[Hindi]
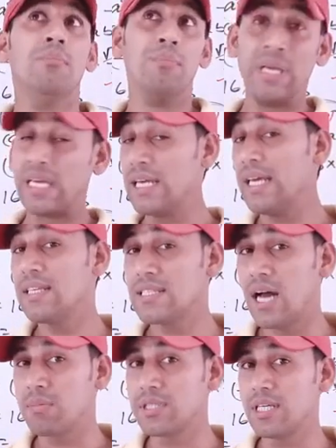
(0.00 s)
मेरे
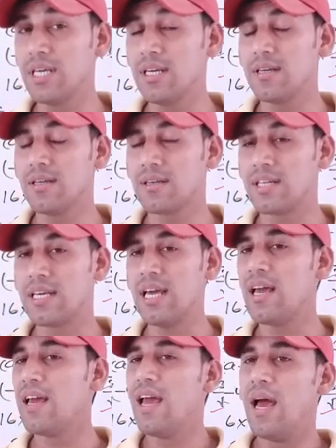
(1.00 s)
हिसाब से ठीक
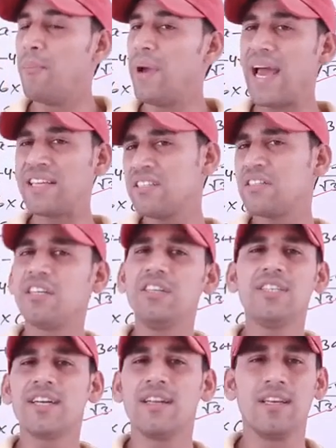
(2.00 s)
है मैं एज ए
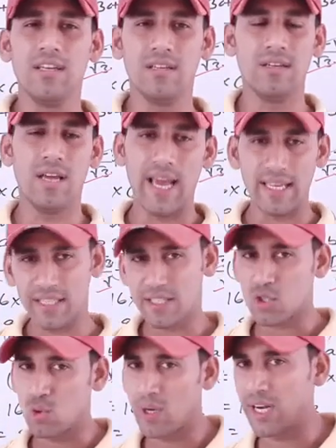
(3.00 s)
टीचर नहीं एज ए
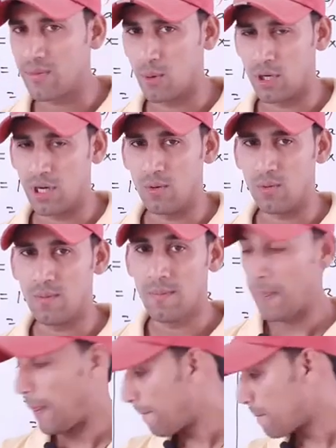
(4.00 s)
स्टूडेंट बोल रहा हूँ
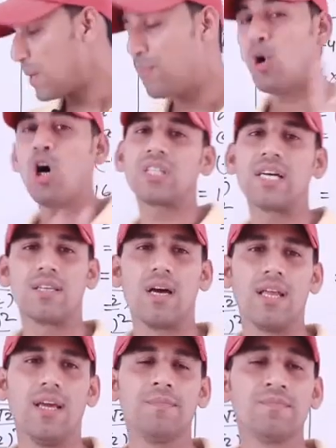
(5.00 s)
कि बहुत
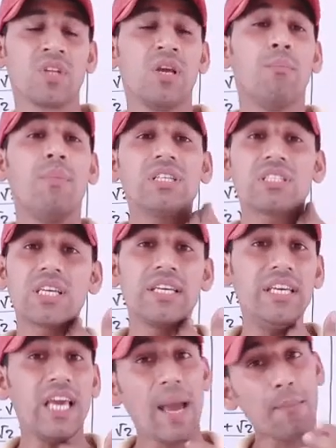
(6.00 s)
आसान है बस
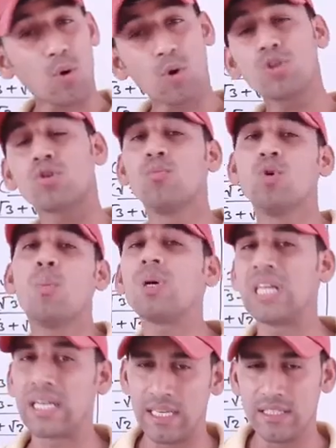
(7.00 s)
सही अप्रोच तुमको
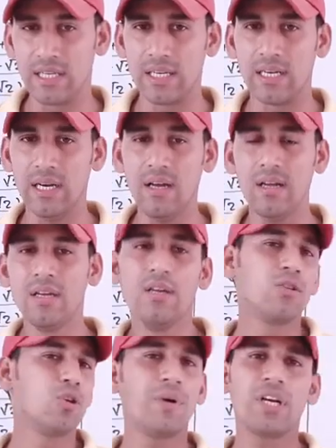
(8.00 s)
पता नहीं चलेगा तो फिर